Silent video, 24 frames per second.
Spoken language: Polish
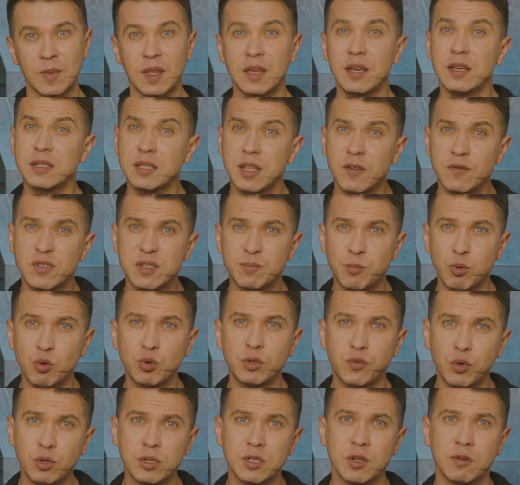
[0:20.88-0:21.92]
Jestem
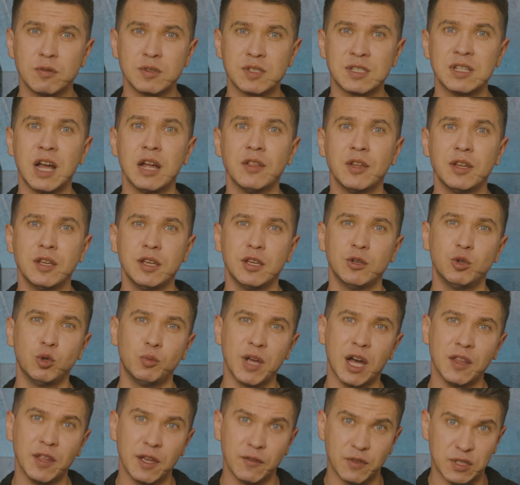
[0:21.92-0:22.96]
współtwórcą znanej i
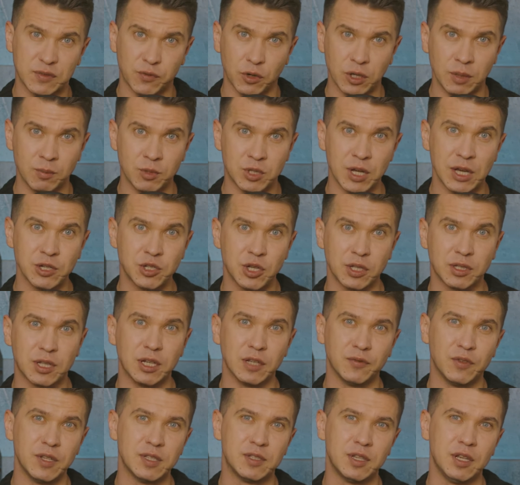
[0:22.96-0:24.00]
lubianej w swoim czasie
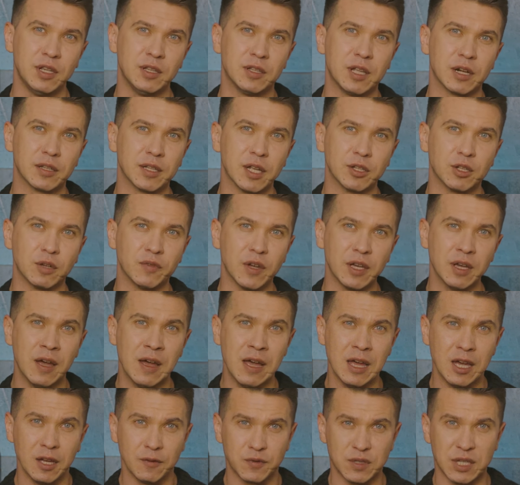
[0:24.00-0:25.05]
telewizji internetowej
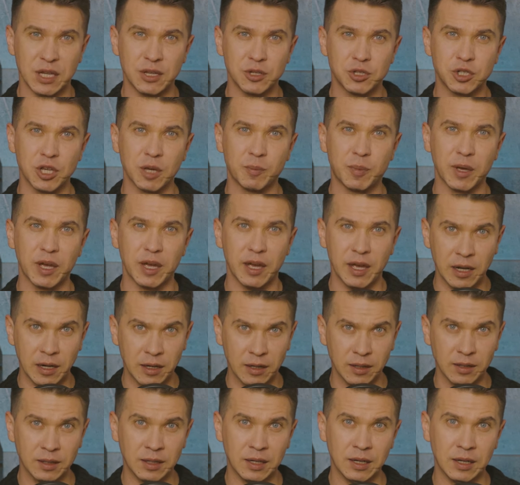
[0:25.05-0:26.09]
w sensie
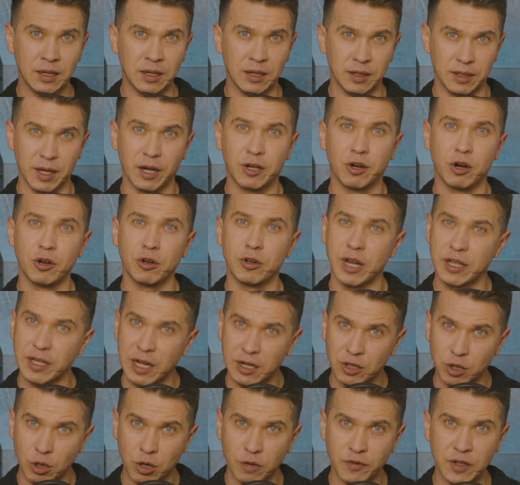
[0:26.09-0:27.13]
PL – jako
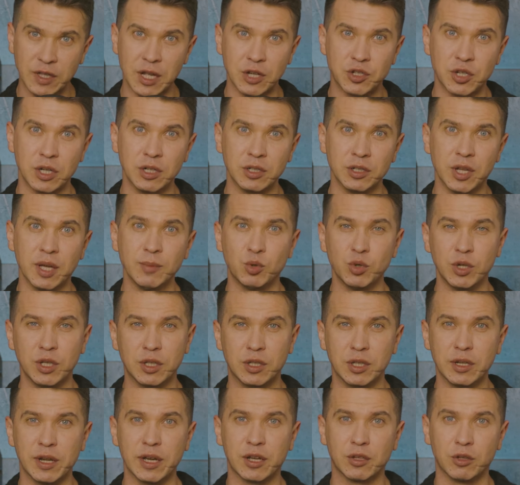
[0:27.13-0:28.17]
redaktorowi naczelnemu i
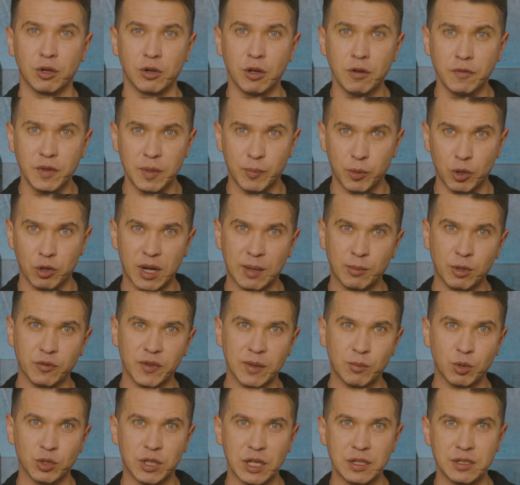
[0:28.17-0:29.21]
dyrektorowi
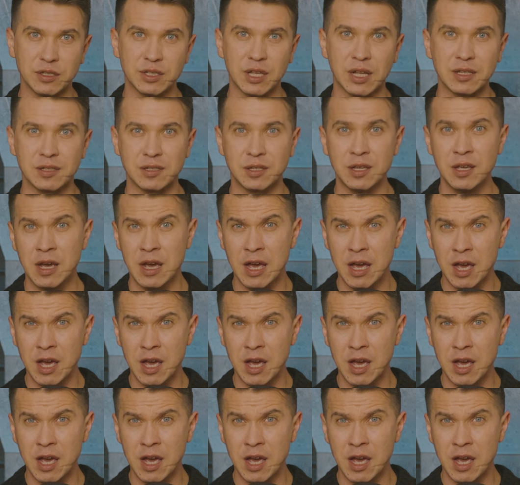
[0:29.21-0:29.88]
programowemu tej stacji